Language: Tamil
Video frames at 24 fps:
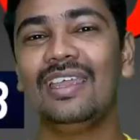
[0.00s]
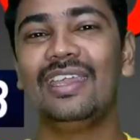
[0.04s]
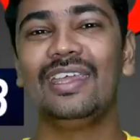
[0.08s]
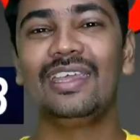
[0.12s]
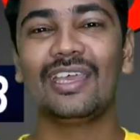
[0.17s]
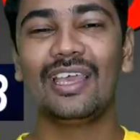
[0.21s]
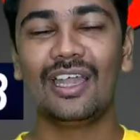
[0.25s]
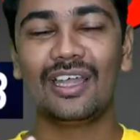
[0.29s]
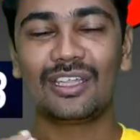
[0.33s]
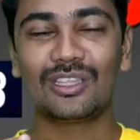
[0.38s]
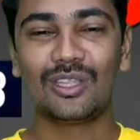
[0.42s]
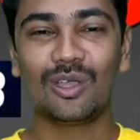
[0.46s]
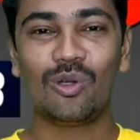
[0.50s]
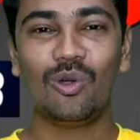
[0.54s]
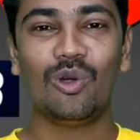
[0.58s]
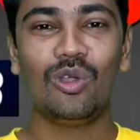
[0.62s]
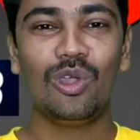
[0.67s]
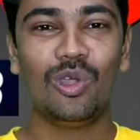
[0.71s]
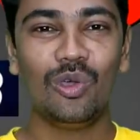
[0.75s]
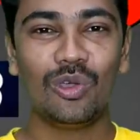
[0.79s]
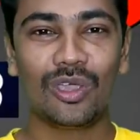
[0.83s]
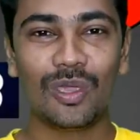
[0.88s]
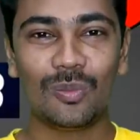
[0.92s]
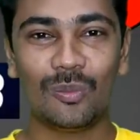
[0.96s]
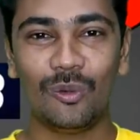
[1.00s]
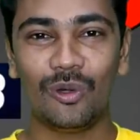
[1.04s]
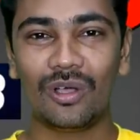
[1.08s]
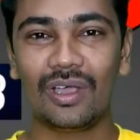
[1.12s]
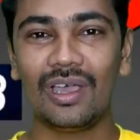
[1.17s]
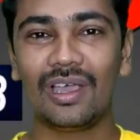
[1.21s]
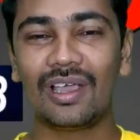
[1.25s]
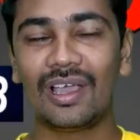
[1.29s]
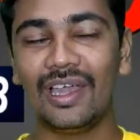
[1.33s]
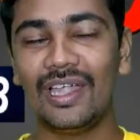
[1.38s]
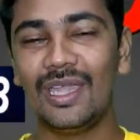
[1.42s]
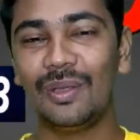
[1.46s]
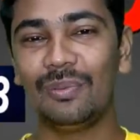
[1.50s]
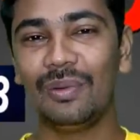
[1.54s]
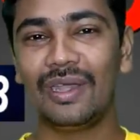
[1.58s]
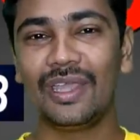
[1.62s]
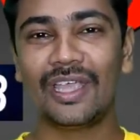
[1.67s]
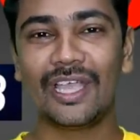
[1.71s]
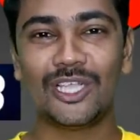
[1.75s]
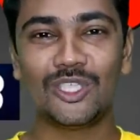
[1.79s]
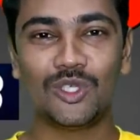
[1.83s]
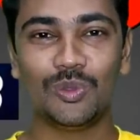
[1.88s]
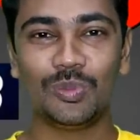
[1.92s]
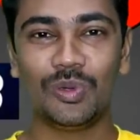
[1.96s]
நீங்கள் அடுத்த கோல் நோக்கி போங்க கண்டிப்பாக
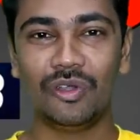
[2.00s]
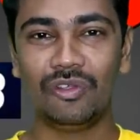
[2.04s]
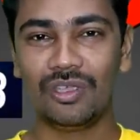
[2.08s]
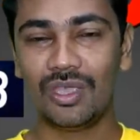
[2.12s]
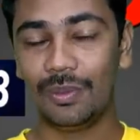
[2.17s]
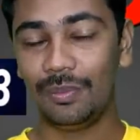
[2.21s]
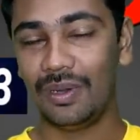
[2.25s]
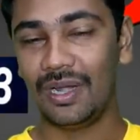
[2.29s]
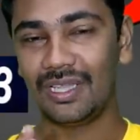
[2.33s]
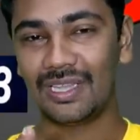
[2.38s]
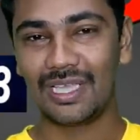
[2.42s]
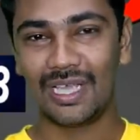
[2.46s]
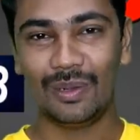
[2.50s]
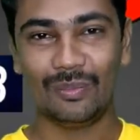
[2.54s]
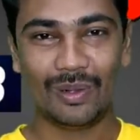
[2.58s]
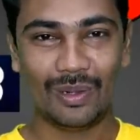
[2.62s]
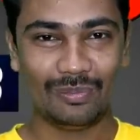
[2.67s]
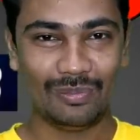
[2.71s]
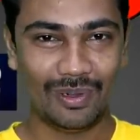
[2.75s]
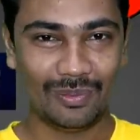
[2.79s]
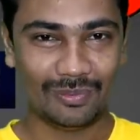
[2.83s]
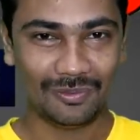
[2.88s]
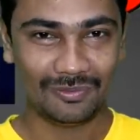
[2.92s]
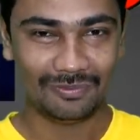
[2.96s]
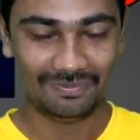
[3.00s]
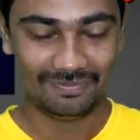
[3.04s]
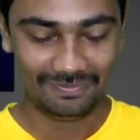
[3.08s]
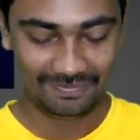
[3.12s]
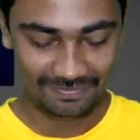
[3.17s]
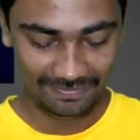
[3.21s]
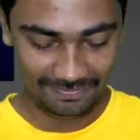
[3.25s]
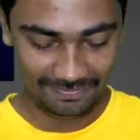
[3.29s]
நீங்கள் அச்சீவ் பண்ணுவீங்க இப்போ அடுத்த கமெண்ட் பார்ப்போம்